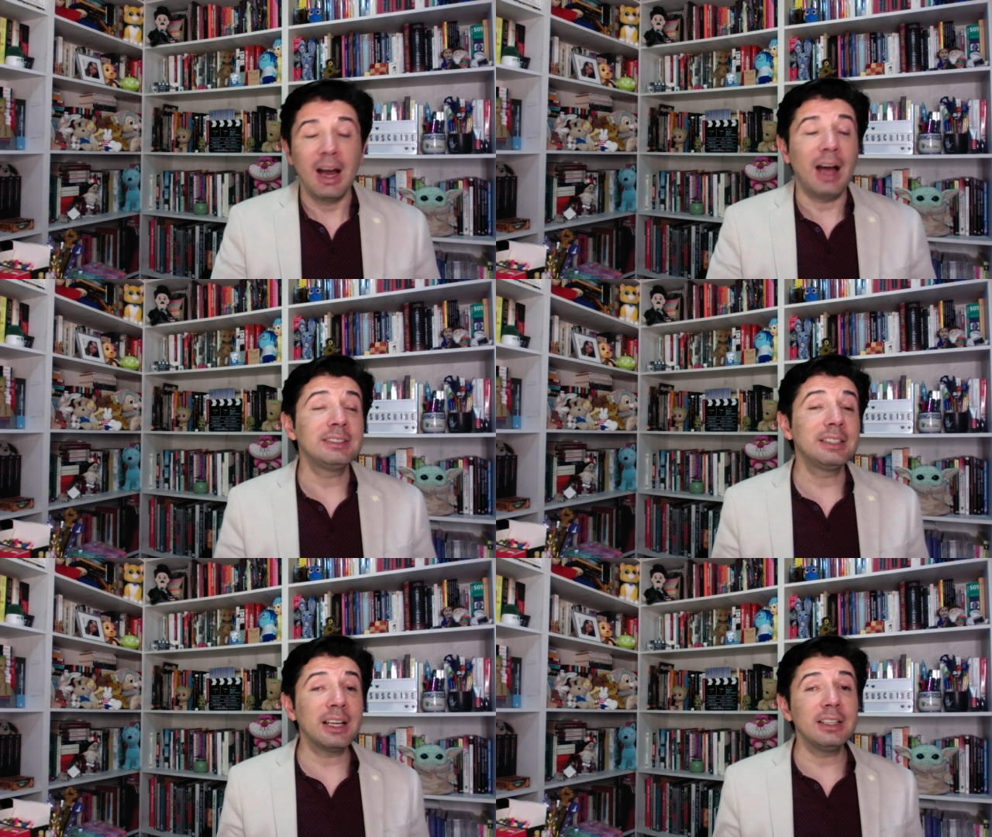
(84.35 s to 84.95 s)

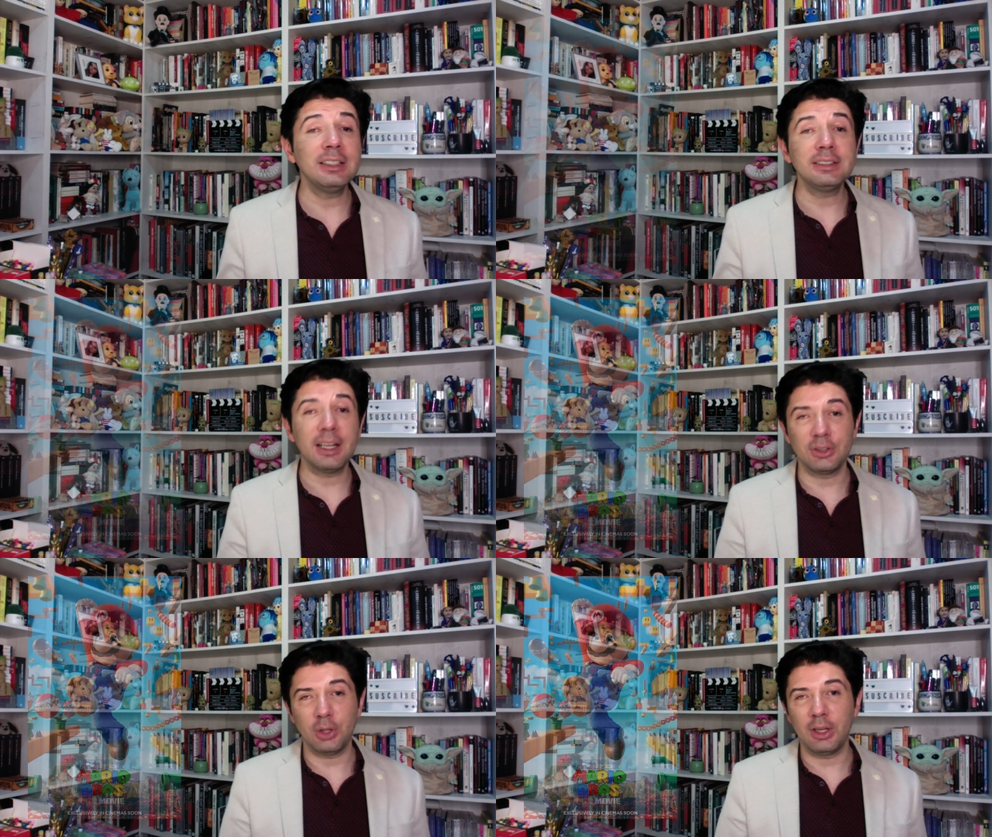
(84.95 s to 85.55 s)
Así que
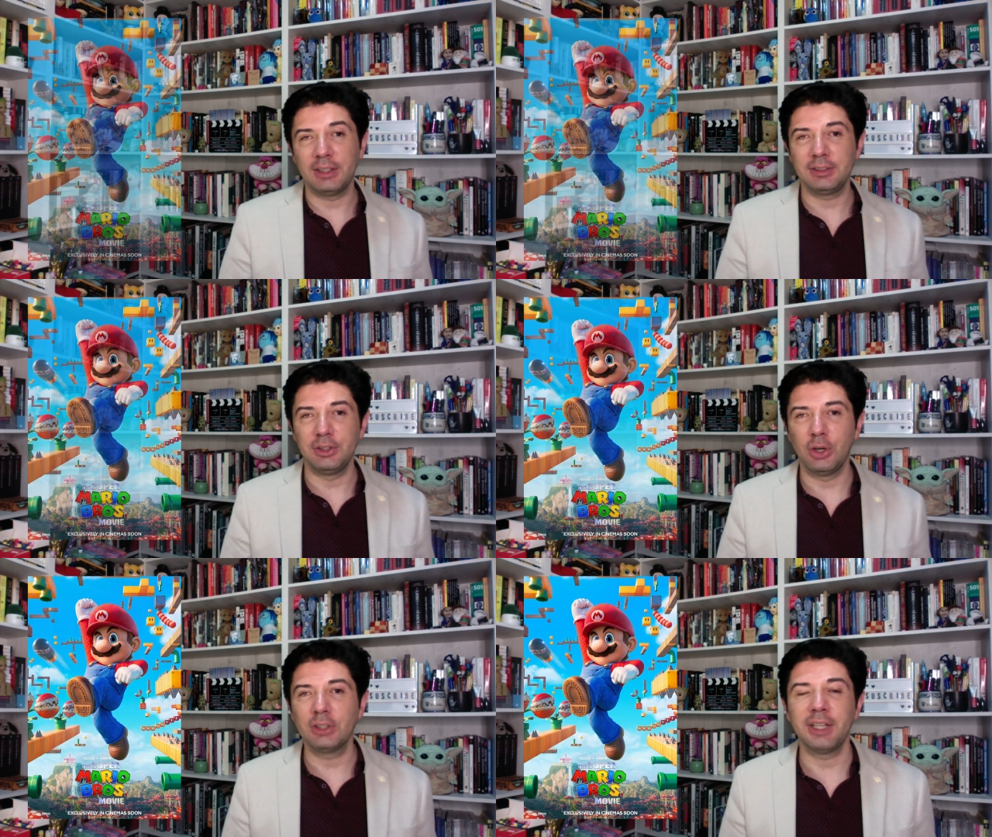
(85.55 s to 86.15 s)
Nintendo
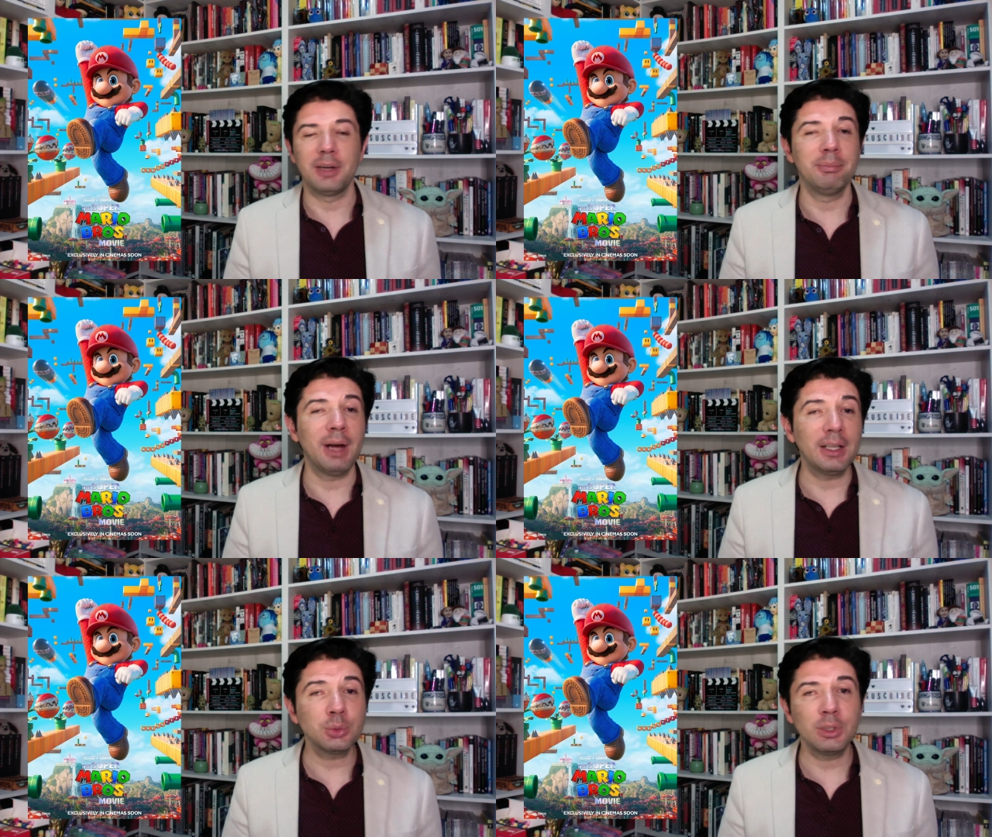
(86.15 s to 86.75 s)
decidió ser
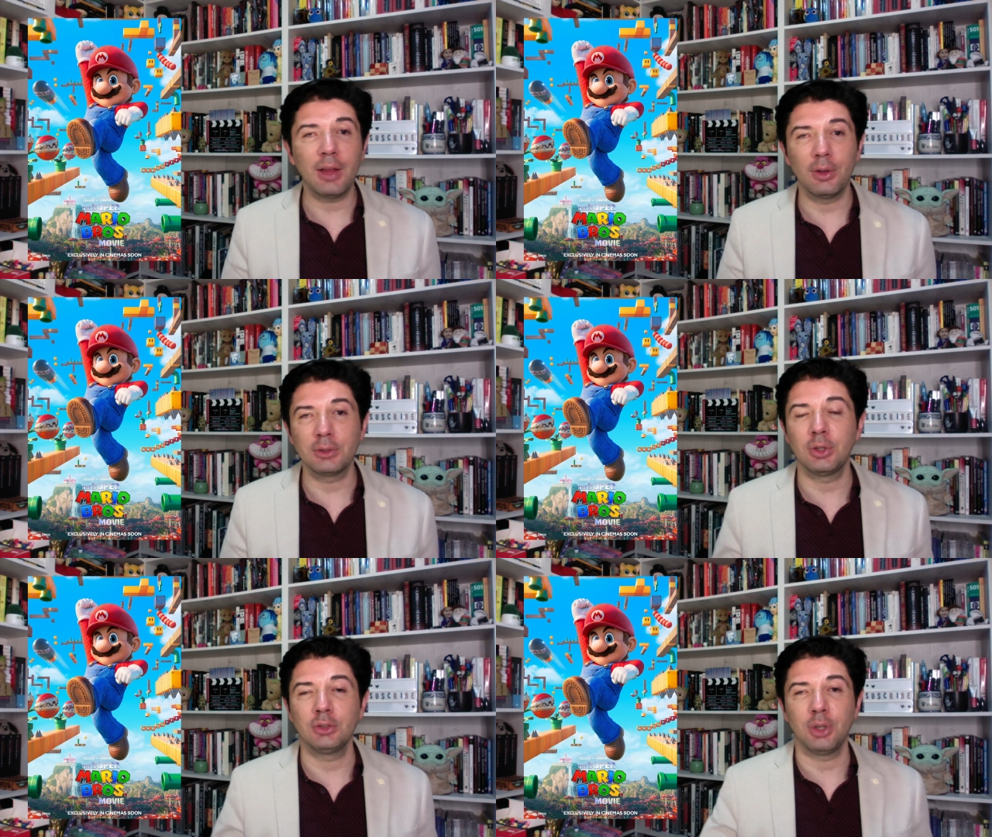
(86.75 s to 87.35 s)
más
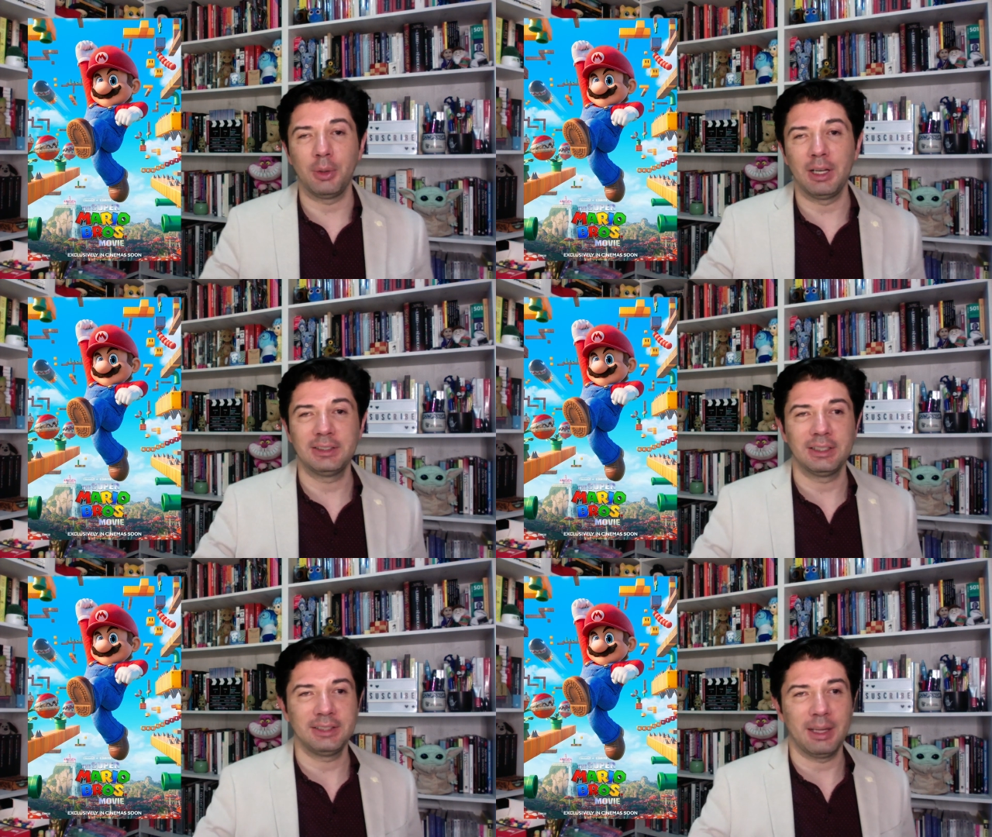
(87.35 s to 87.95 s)
cuidadoso sobre el
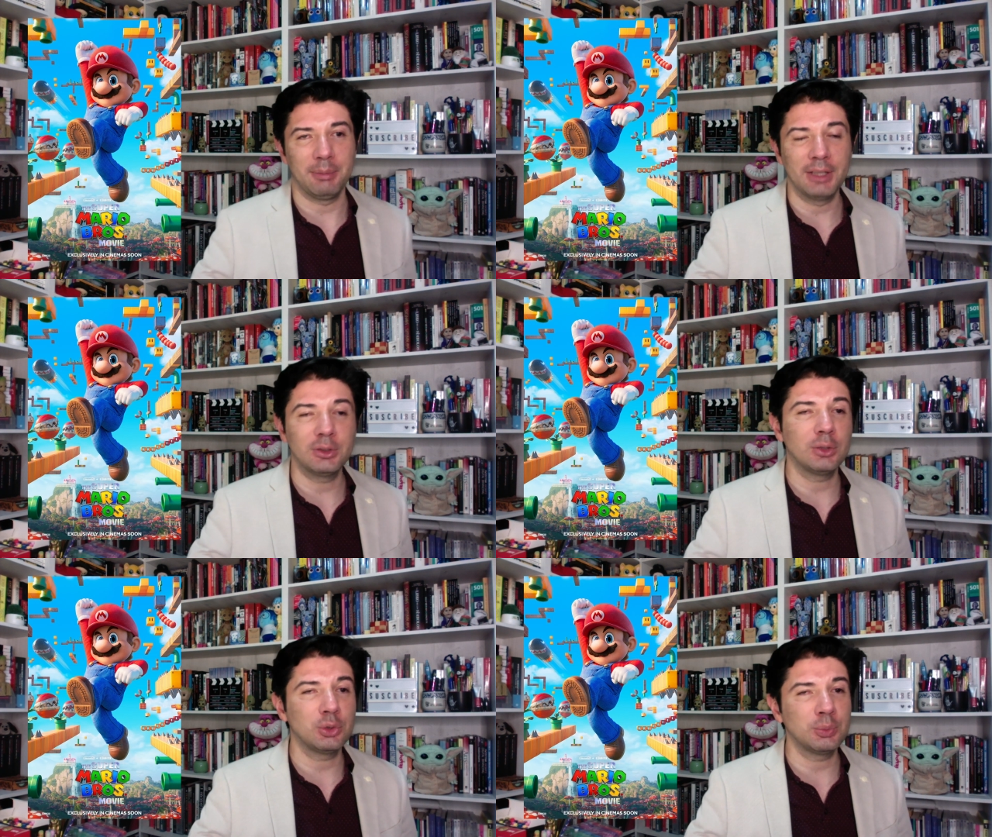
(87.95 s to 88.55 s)

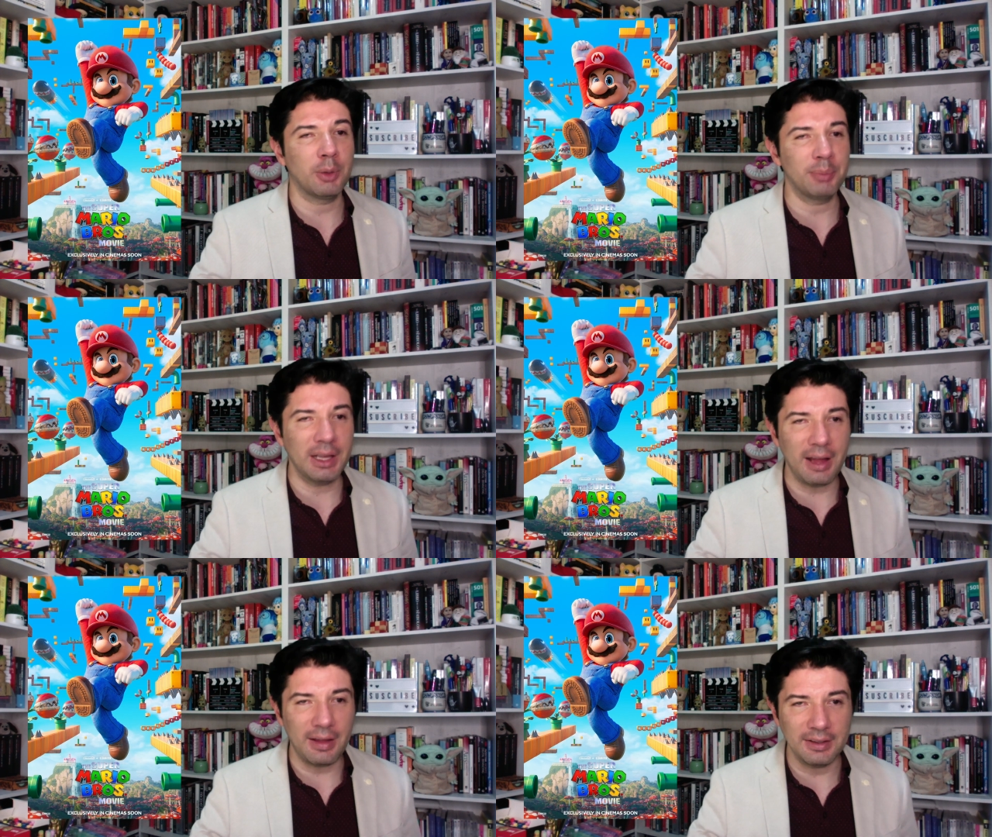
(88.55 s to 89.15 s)
licenciamiento de sus
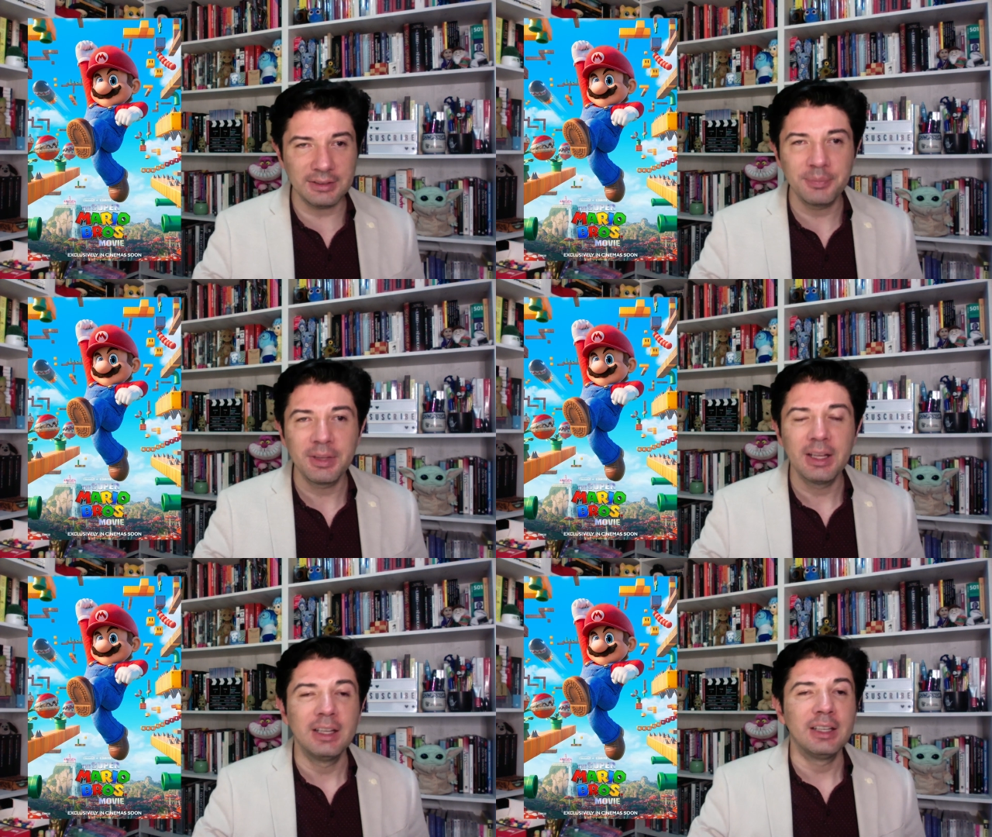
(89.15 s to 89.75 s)
propiedades
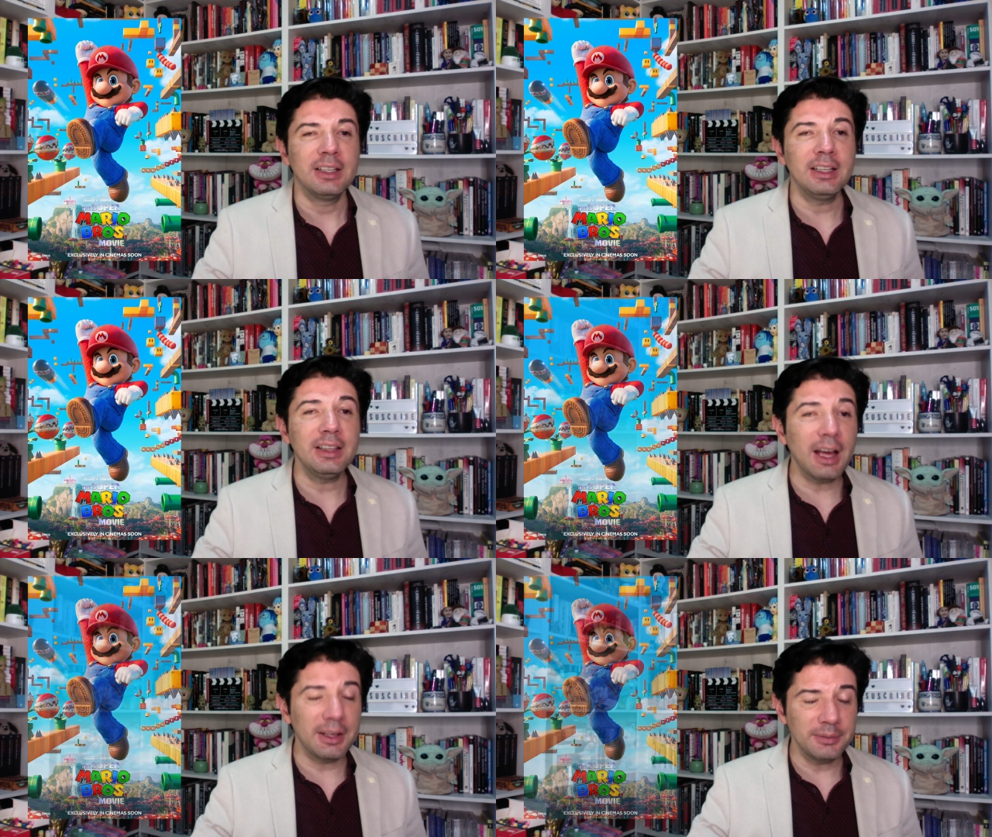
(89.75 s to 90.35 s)

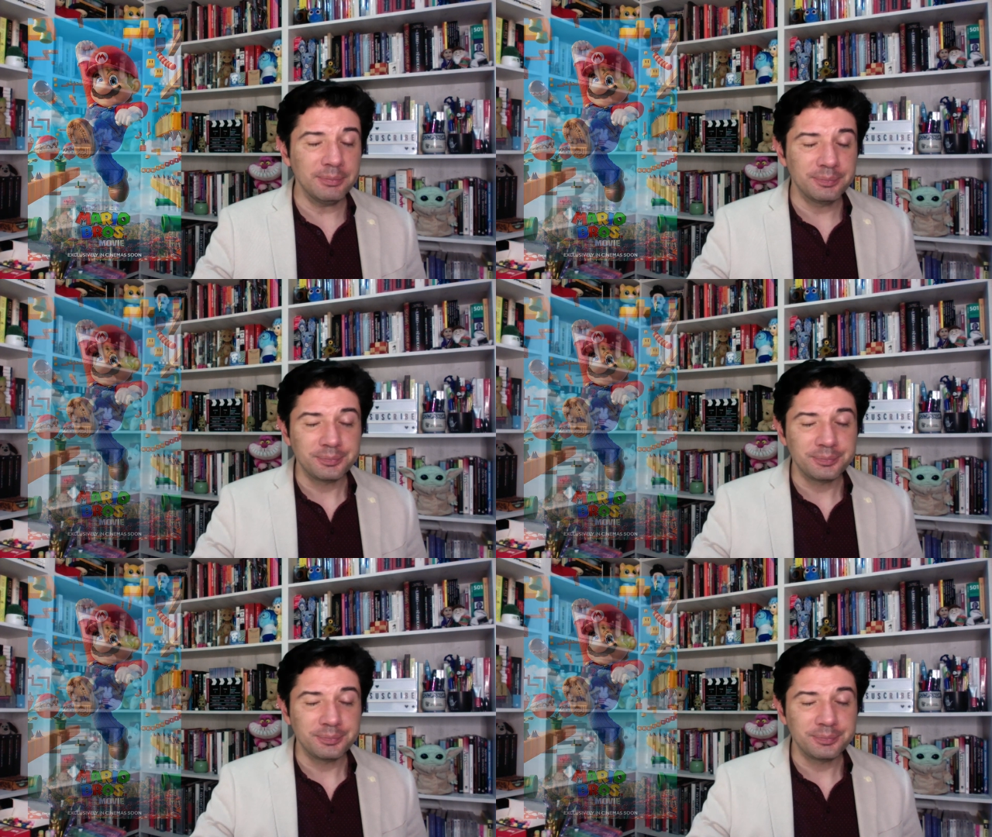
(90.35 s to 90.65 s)
y de ahí,